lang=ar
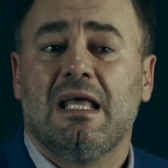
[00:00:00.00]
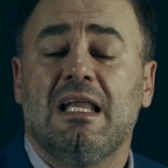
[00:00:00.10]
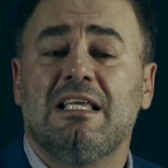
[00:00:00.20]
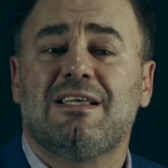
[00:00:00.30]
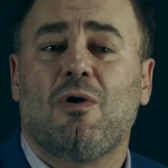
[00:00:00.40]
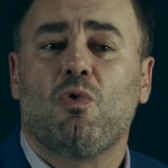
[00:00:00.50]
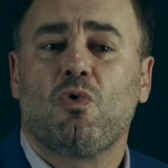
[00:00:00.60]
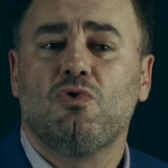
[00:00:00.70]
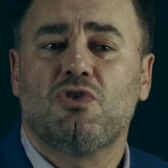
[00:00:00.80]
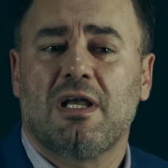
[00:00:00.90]
ليس
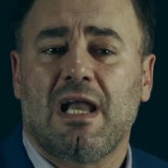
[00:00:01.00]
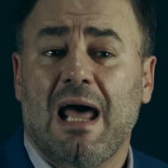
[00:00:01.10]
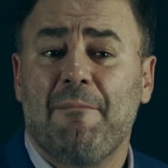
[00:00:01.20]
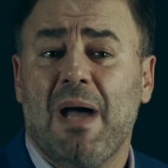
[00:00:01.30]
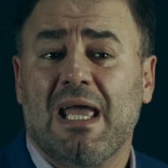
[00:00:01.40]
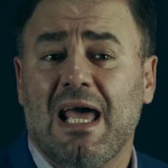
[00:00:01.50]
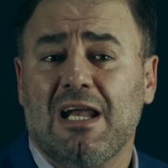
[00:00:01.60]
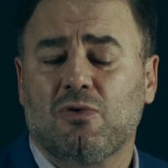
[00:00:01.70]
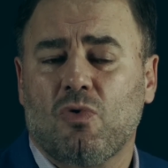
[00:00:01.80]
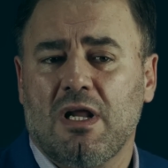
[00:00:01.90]
خروجا عما
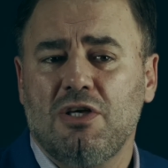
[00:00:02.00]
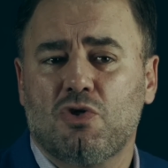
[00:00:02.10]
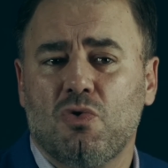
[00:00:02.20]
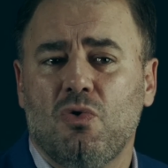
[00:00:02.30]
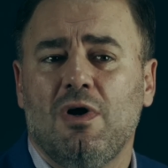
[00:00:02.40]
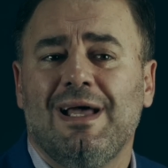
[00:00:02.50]
كانت قريش